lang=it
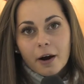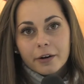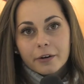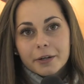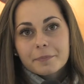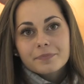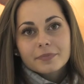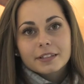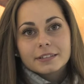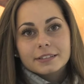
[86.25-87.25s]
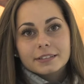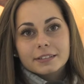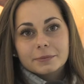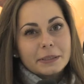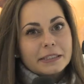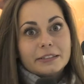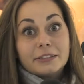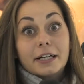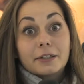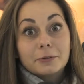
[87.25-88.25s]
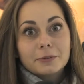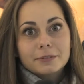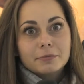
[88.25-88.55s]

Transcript: horror eh, pieni di sangue.